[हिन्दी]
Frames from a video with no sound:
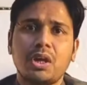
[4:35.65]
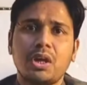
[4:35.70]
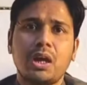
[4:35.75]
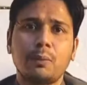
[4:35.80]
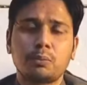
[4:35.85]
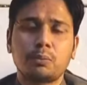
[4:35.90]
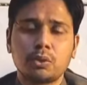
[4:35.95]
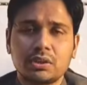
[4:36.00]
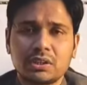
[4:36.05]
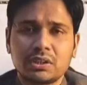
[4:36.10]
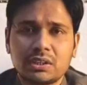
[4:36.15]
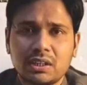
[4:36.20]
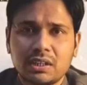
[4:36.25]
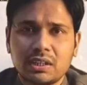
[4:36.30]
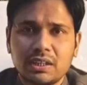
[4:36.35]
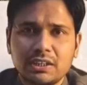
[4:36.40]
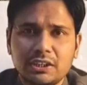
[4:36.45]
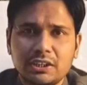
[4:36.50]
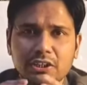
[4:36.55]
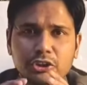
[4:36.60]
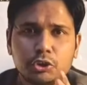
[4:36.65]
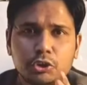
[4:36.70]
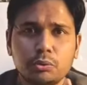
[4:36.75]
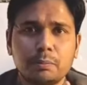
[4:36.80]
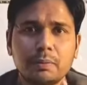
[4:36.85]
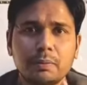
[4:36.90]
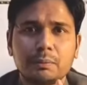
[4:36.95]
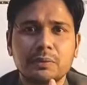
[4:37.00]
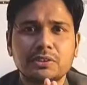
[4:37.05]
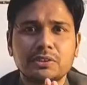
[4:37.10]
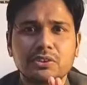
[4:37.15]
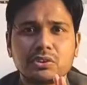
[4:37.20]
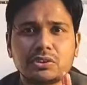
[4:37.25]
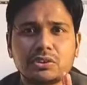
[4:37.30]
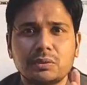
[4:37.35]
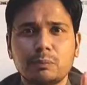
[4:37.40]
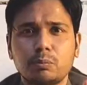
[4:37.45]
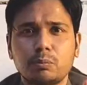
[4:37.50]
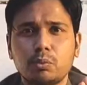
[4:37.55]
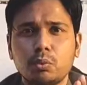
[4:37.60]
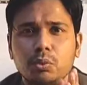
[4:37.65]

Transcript: आपको क्या करना है टिश्यू पेपर से उसे